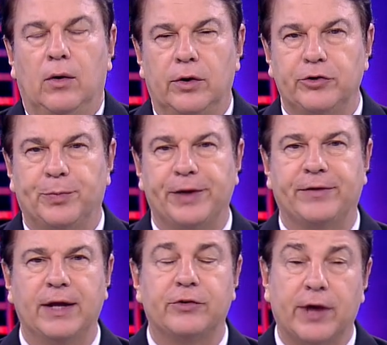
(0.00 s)
Hoje, o
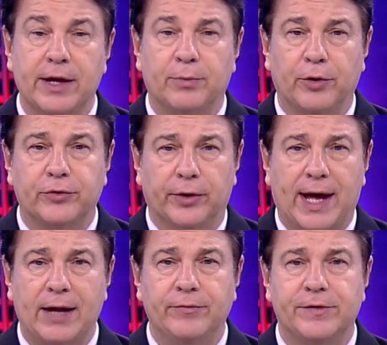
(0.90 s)
presidente Jair
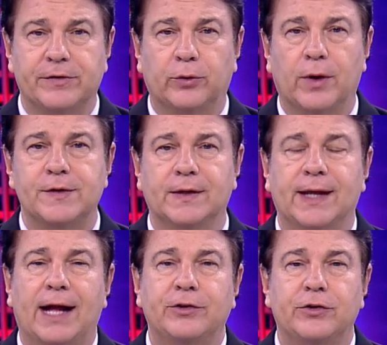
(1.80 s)
Bolsonaro visitou a
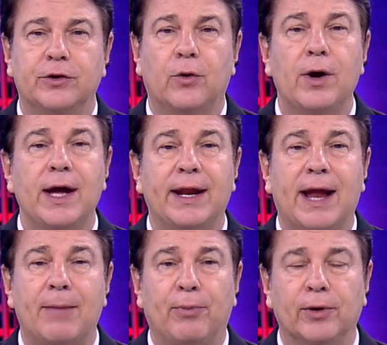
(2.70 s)
cidade de
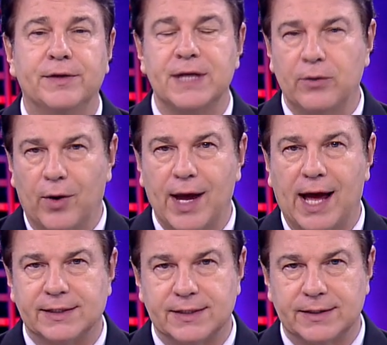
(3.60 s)
Goianápolis, em
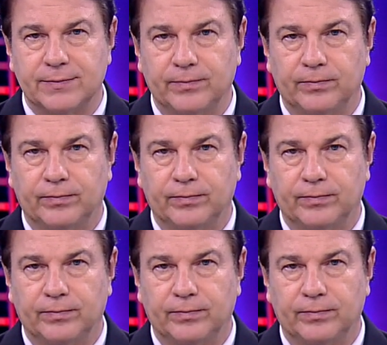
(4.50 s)
Goiás.